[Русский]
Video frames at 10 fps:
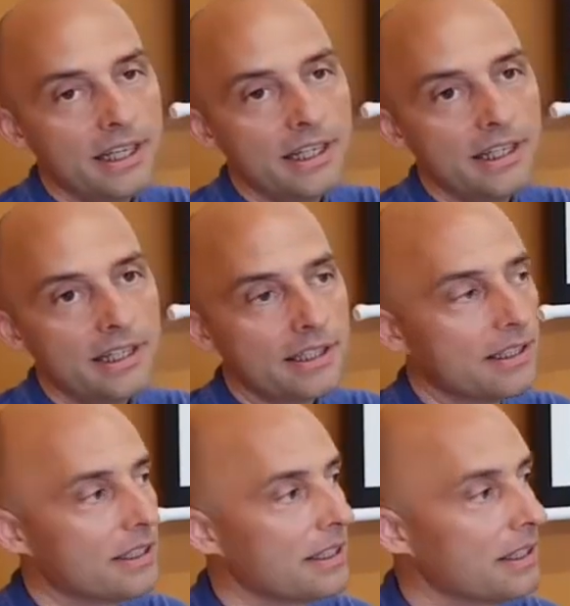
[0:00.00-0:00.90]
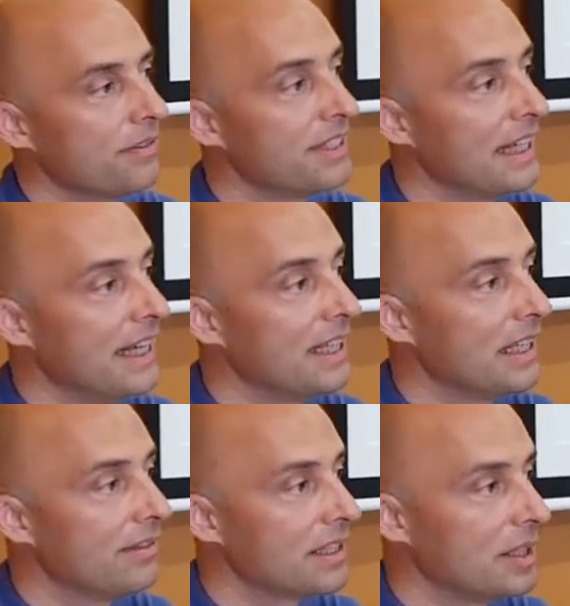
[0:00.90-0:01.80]
И Вселенная
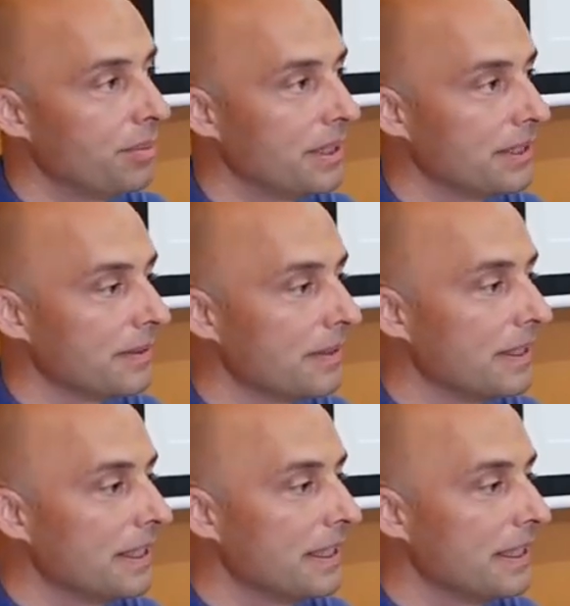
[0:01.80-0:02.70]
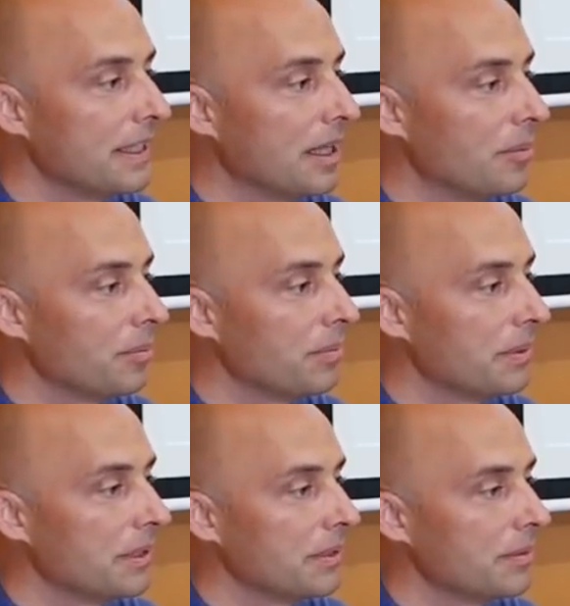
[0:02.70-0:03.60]
25. И там
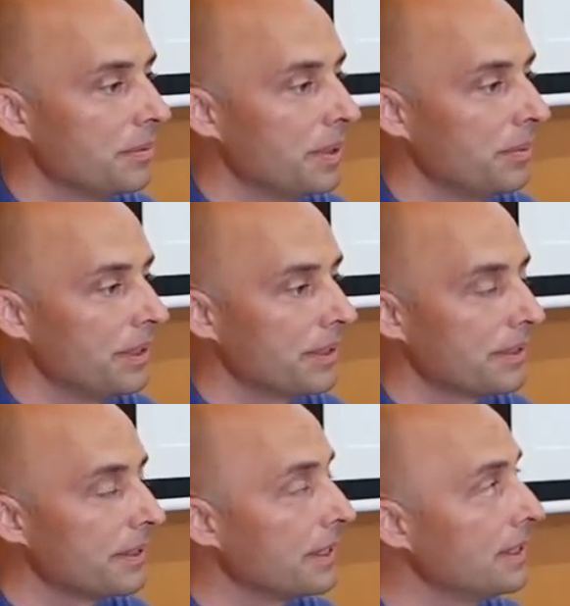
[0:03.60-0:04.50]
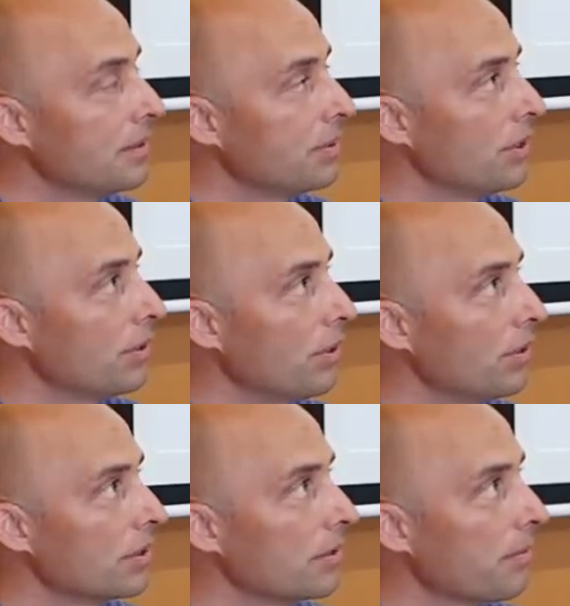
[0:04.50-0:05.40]
э, пример, а, один
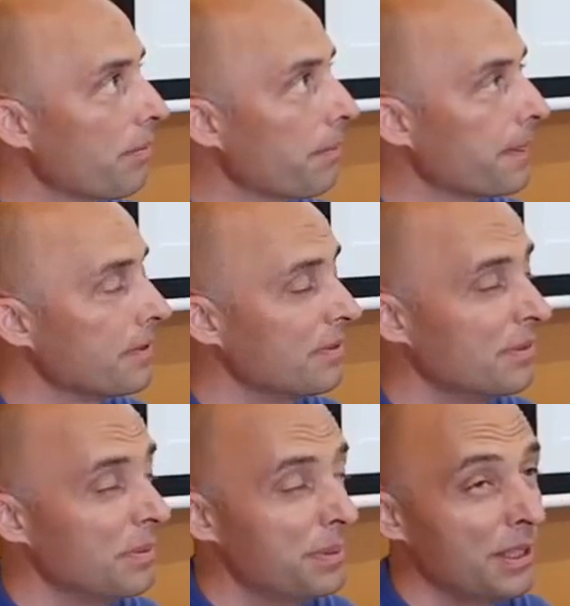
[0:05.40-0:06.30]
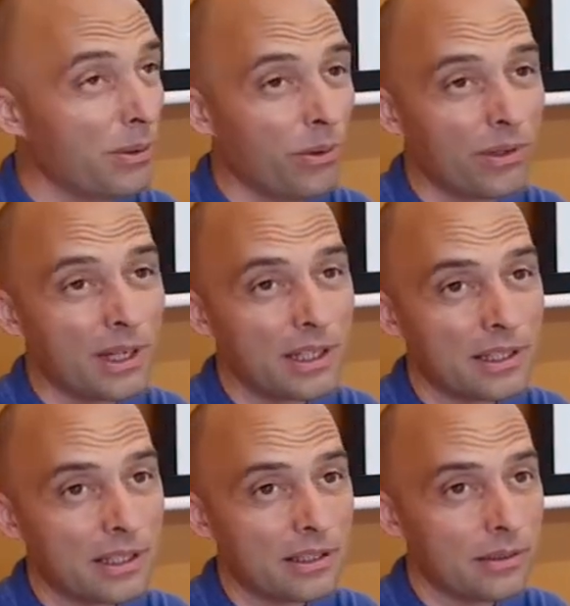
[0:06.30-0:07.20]
психолог, а, не психолог, как
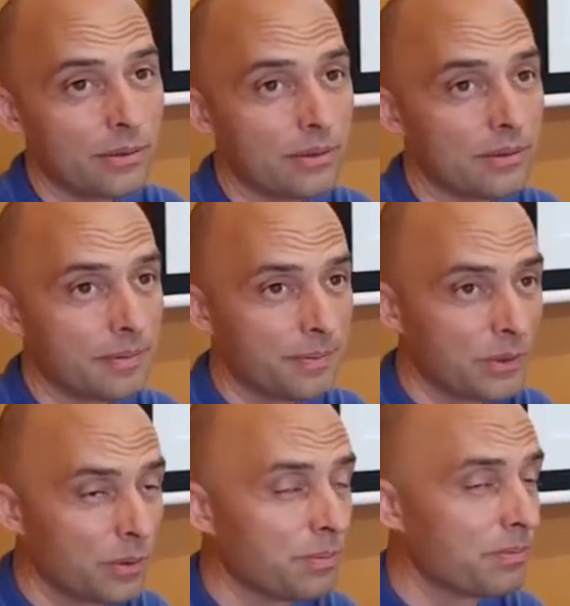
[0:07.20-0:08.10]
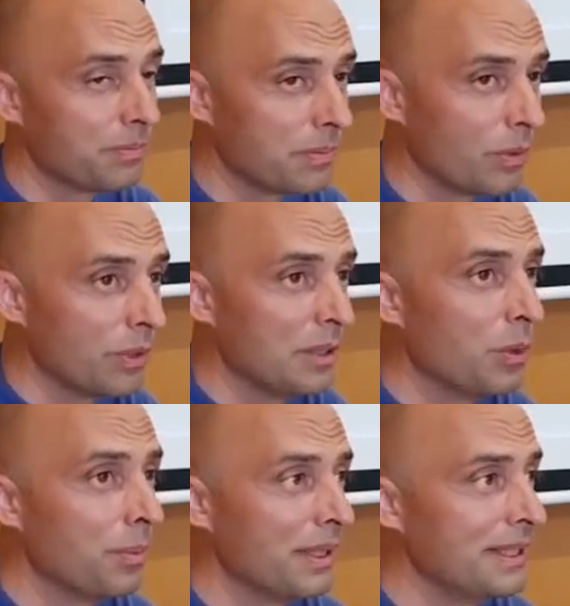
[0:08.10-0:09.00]
это, он, ну, ему
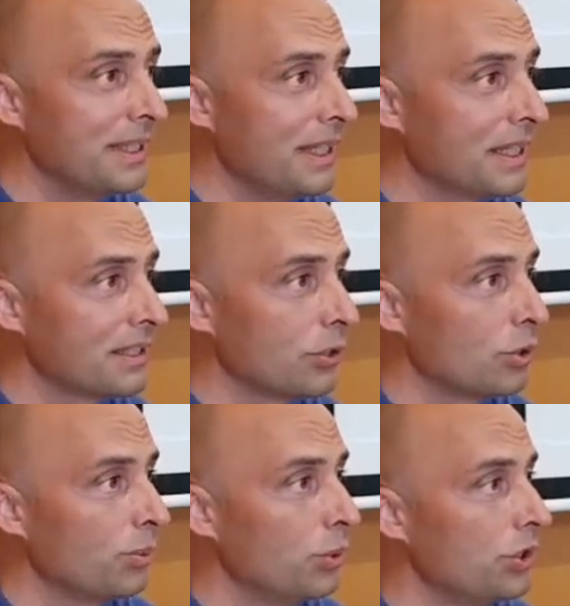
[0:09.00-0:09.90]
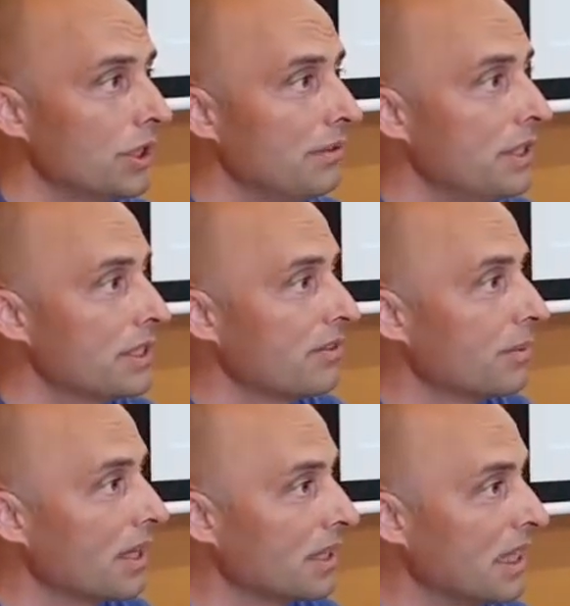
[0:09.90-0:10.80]
было интересно, что будет с человечеством,
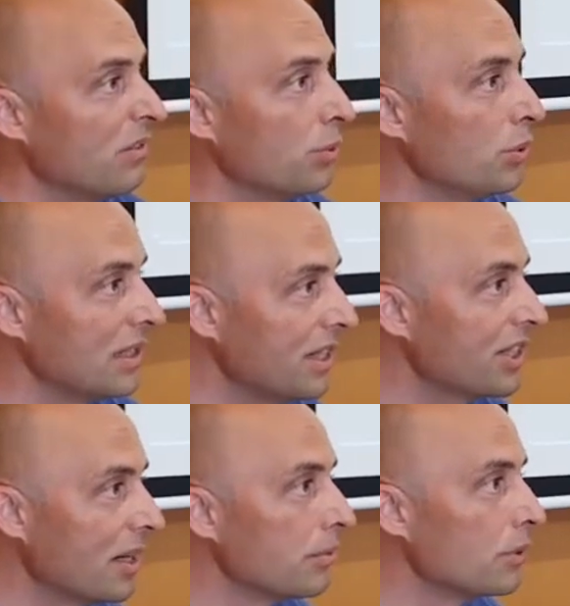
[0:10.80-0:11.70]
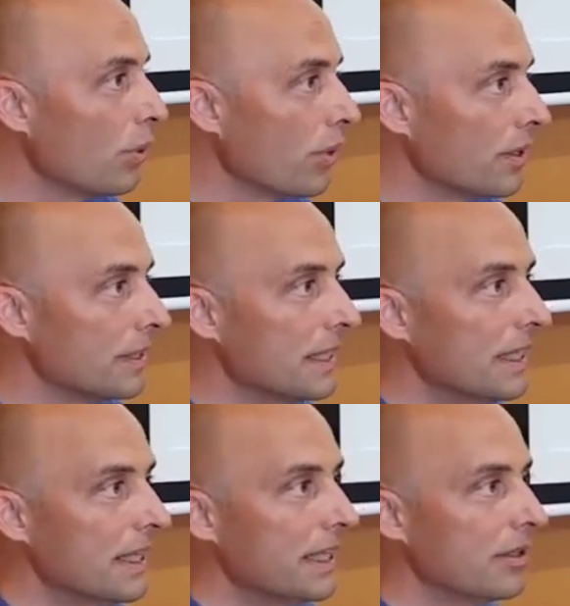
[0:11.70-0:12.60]
когда его будет слишком много.
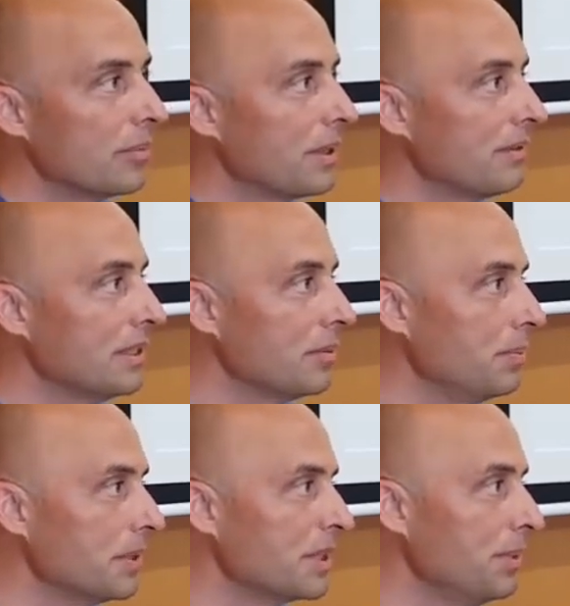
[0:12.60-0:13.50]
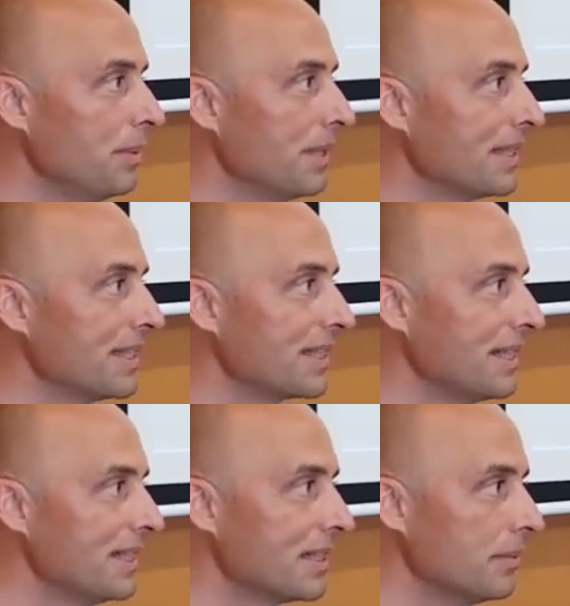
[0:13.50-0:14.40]
И он проводил эксперименты с
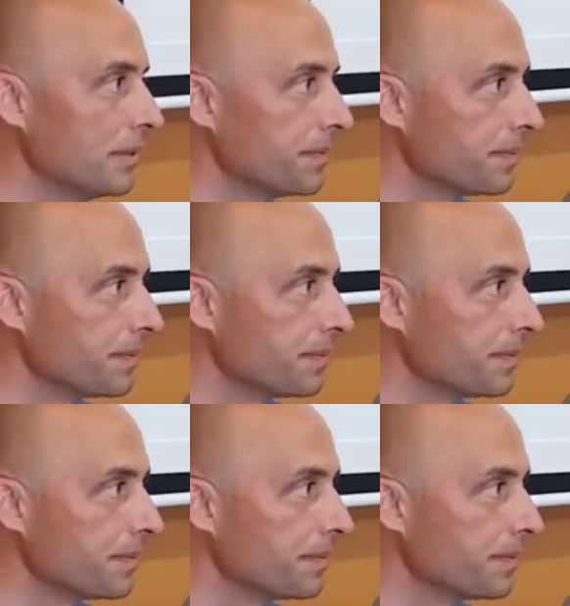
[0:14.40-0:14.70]
крысами.